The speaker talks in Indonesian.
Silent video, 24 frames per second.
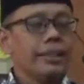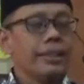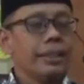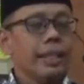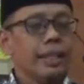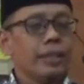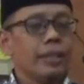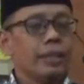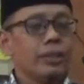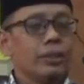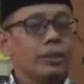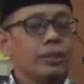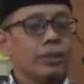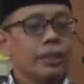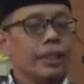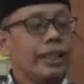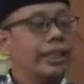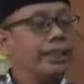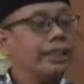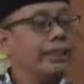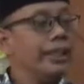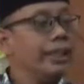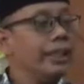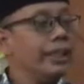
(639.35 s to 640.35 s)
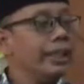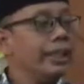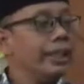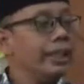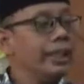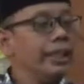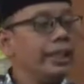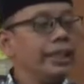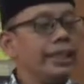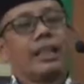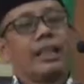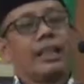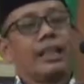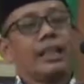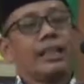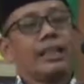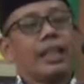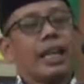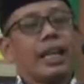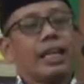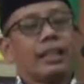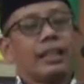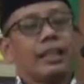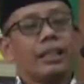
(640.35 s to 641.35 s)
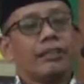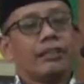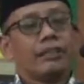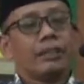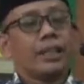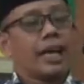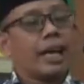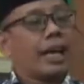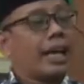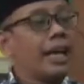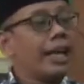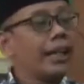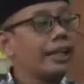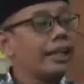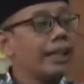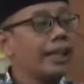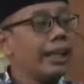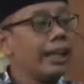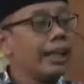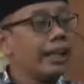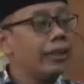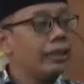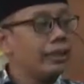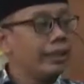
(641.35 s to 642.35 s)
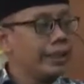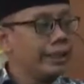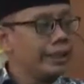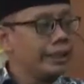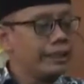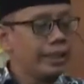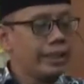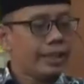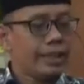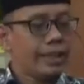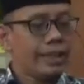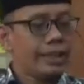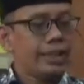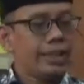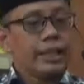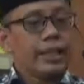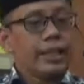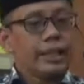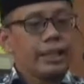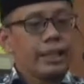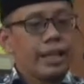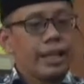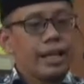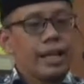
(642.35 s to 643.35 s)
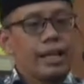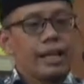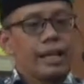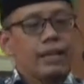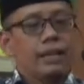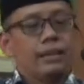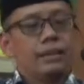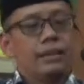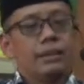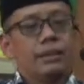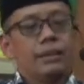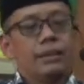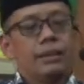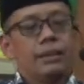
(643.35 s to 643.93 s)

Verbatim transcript: yaitu Easy inisiatif zakat Indonesia kita